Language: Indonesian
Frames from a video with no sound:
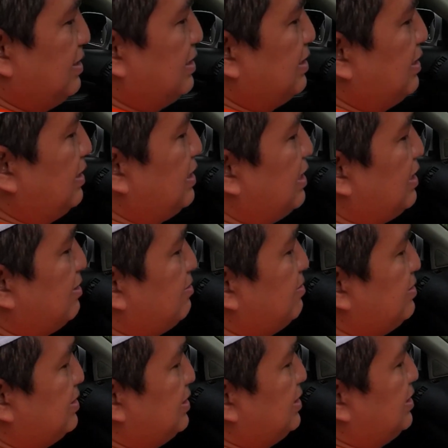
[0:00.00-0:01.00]
Ketika
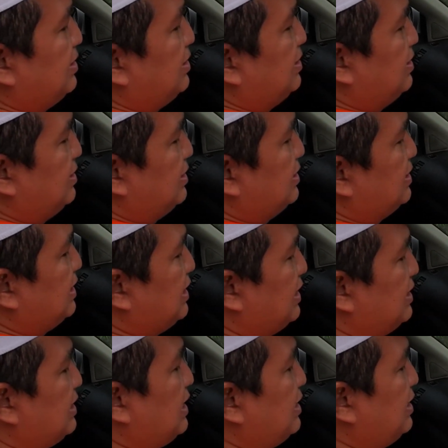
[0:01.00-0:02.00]
kunci
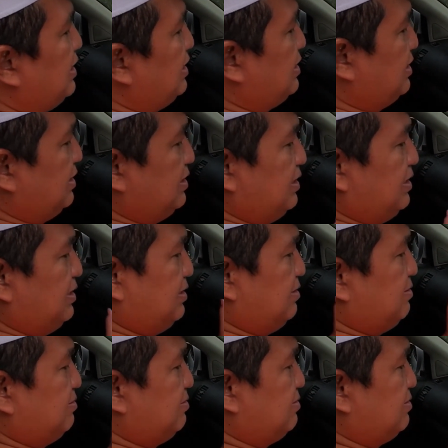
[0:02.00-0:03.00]
kita tarik, ini
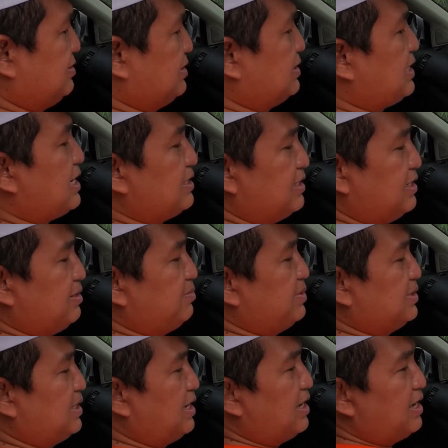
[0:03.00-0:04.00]
setangnya
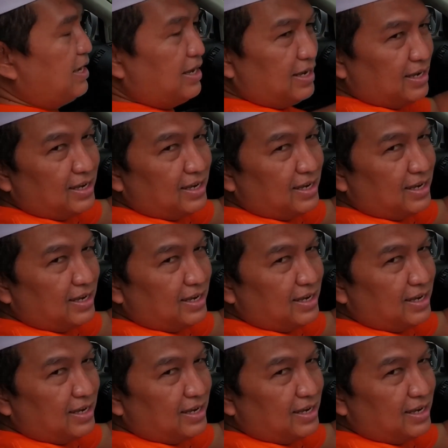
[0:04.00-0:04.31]
bisa